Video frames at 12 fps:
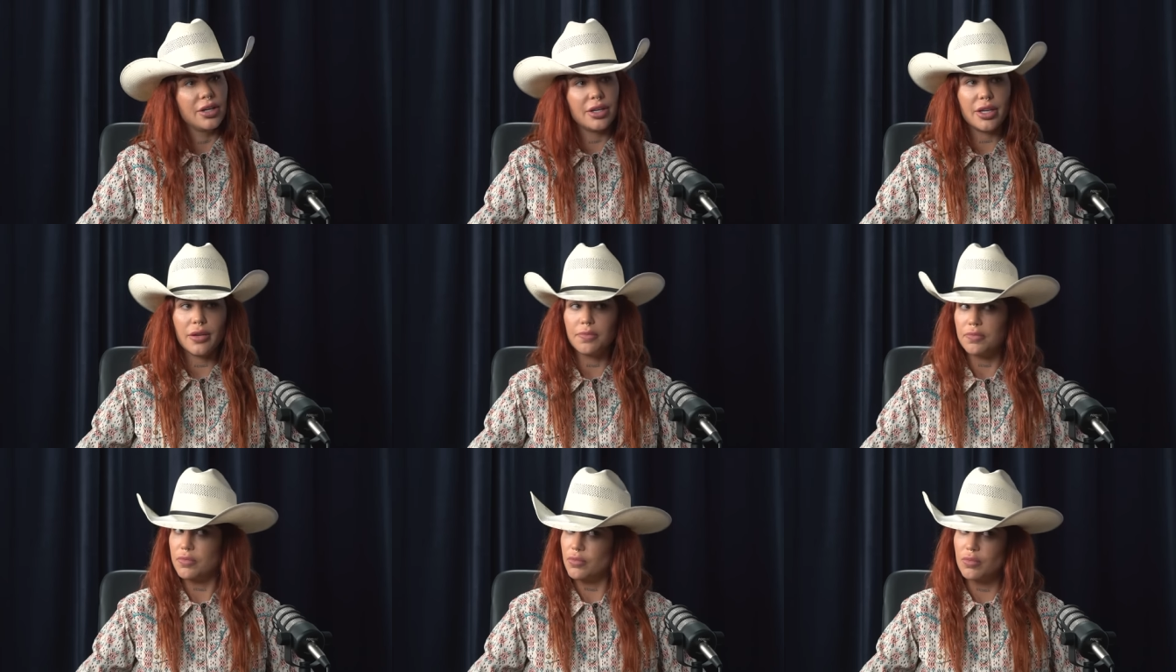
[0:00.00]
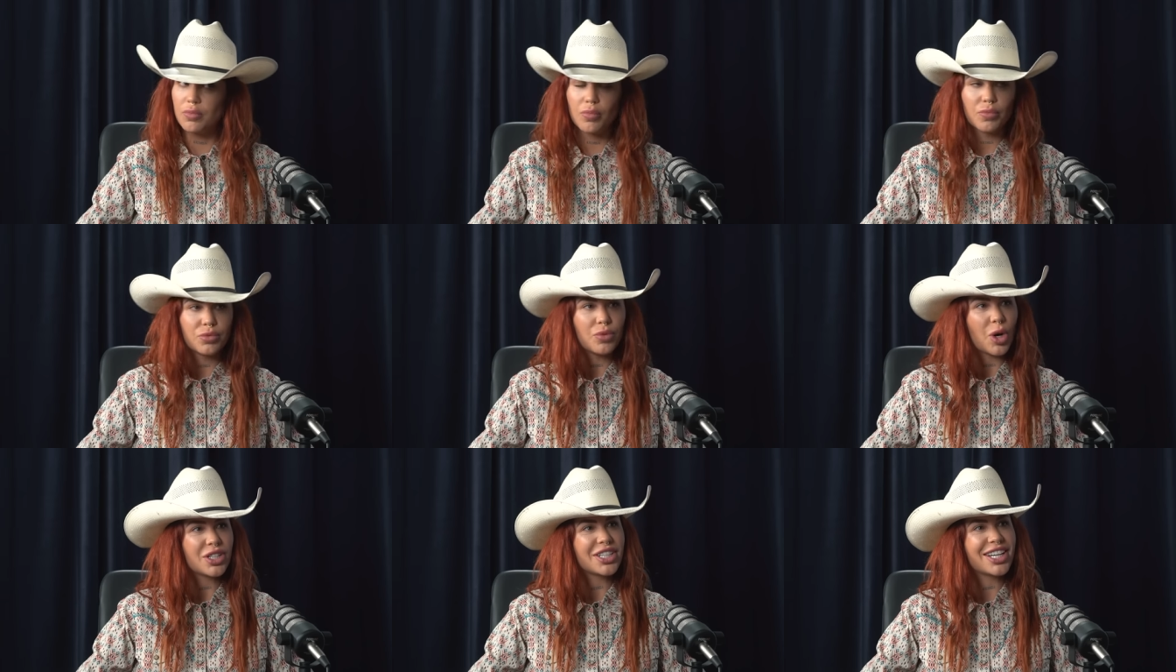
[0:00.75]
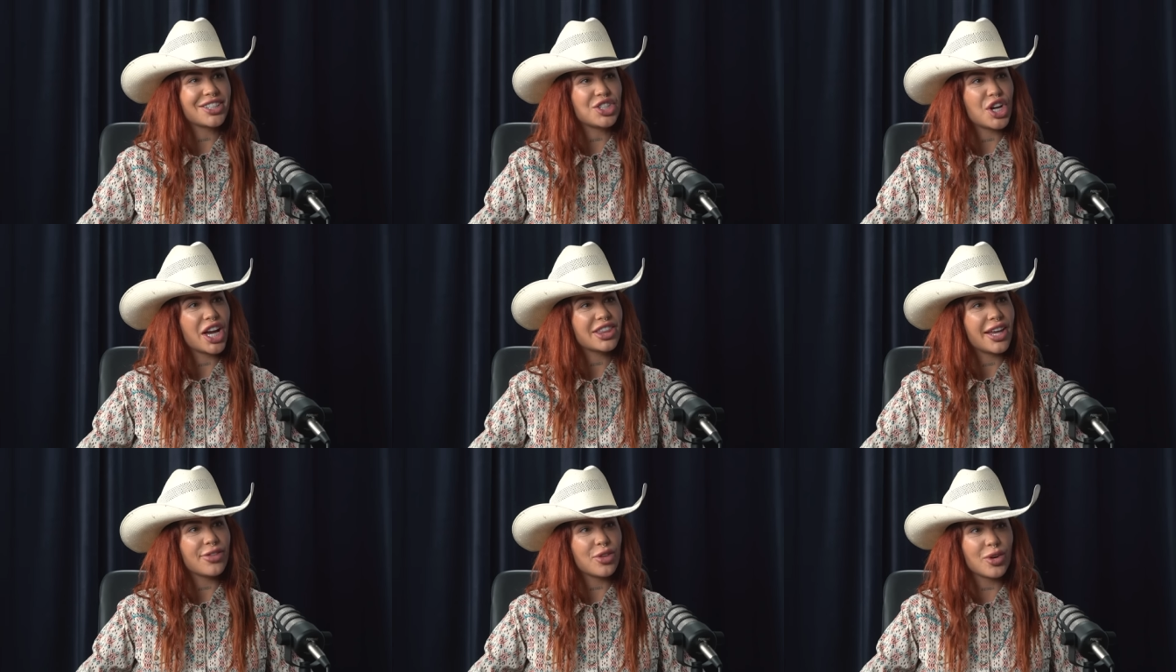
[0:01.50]
Y mm, ahora sí que chingué
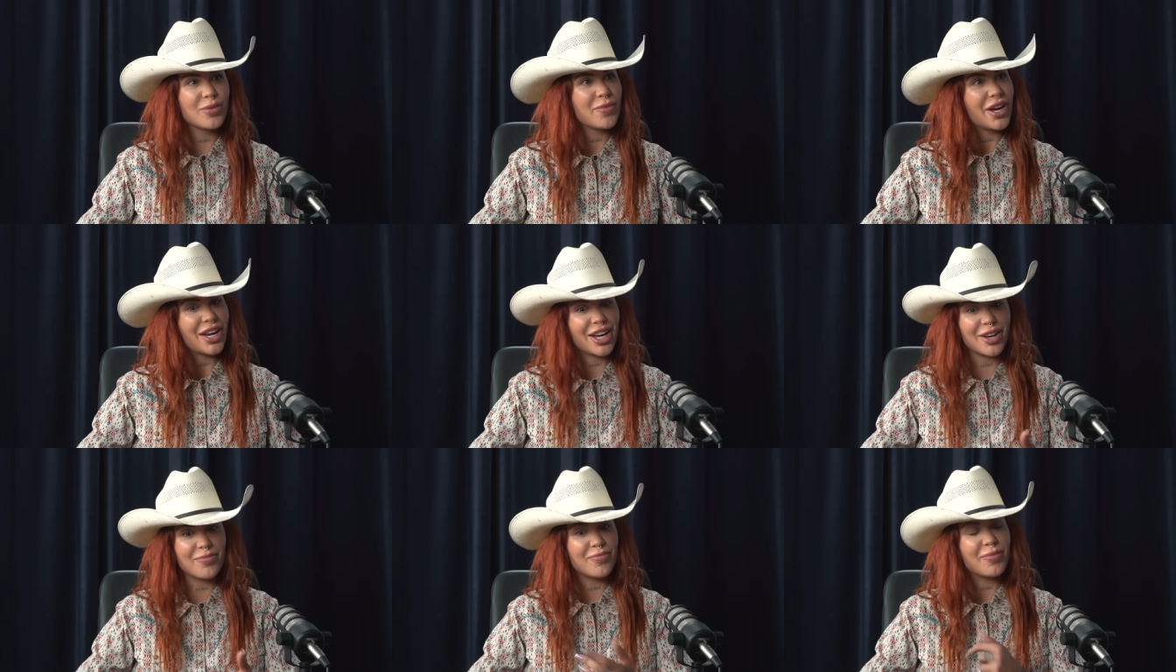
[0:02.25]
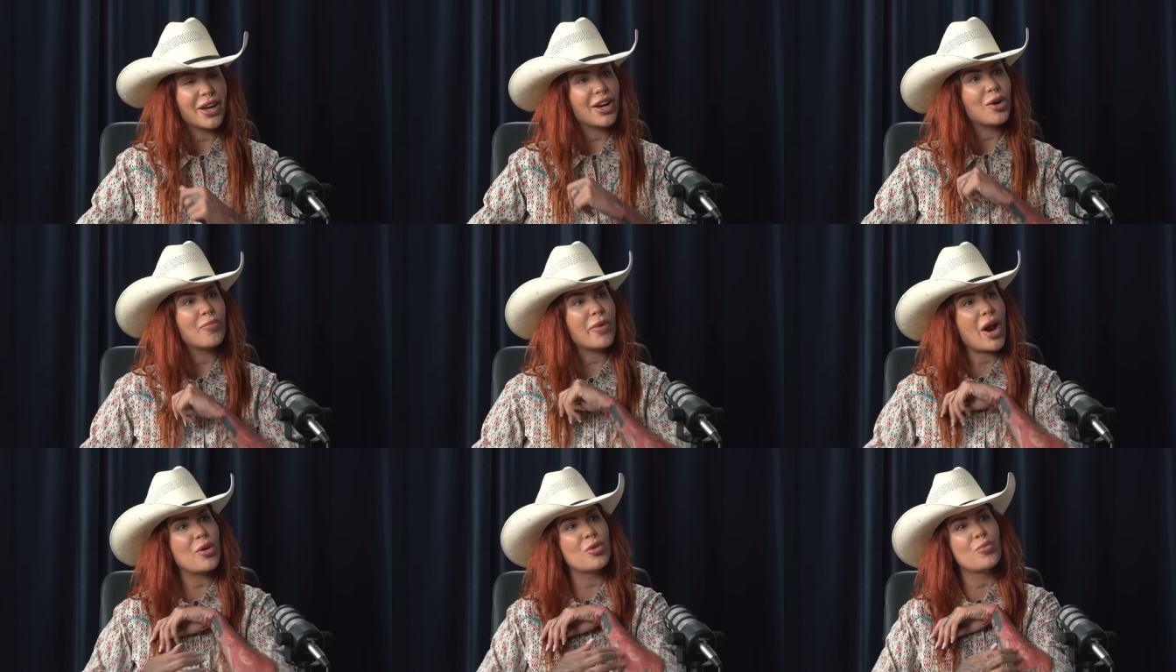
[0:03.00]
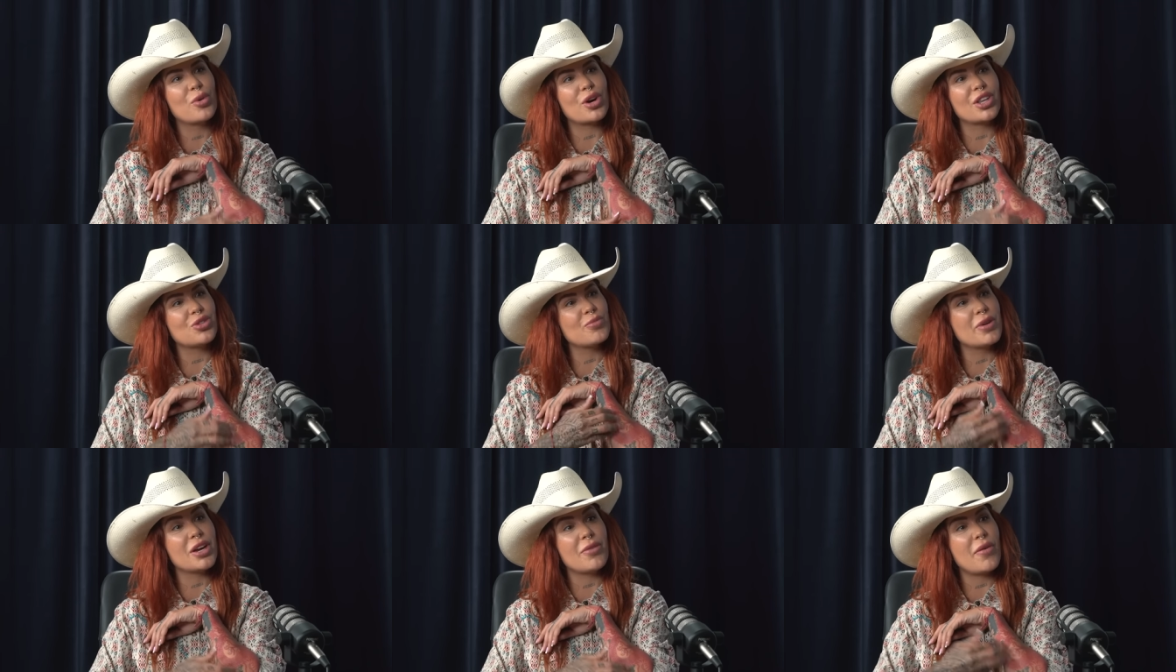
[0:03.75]
tanto y me, me compraron un burrito y
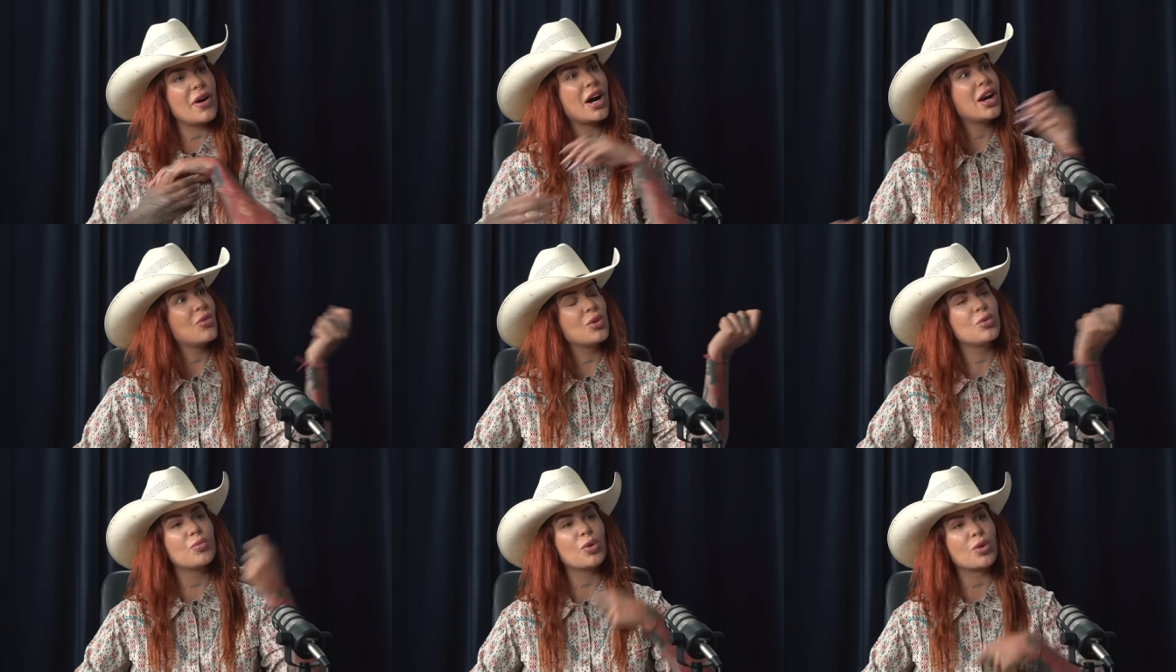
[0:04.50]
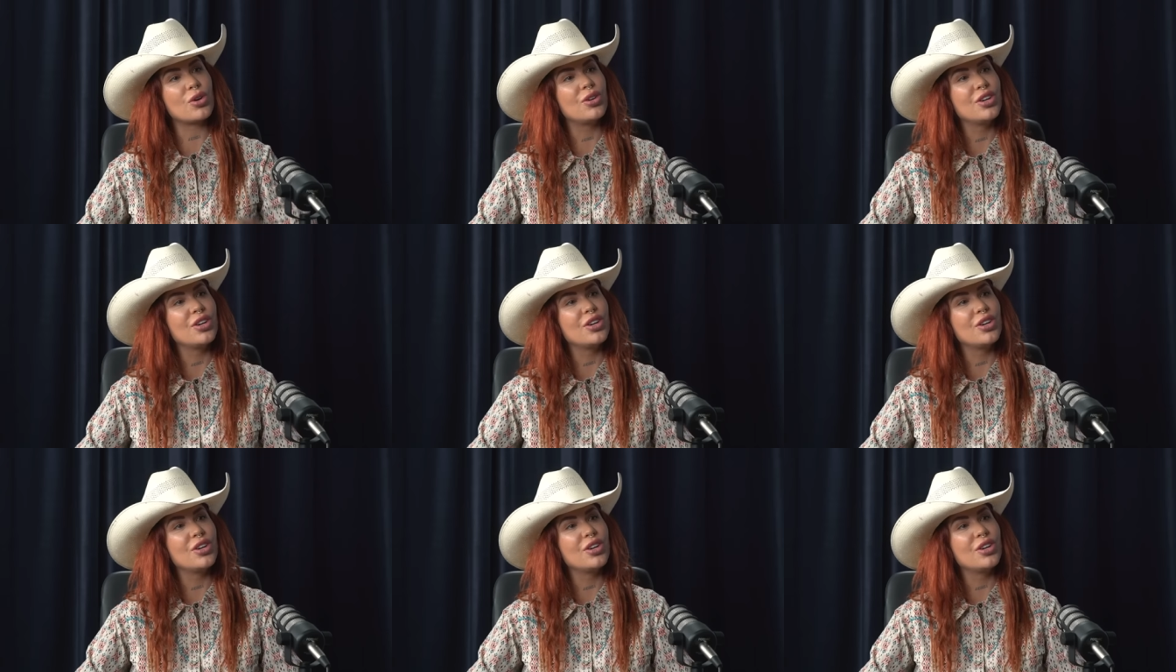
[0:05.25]
me llevaban jalando en un burro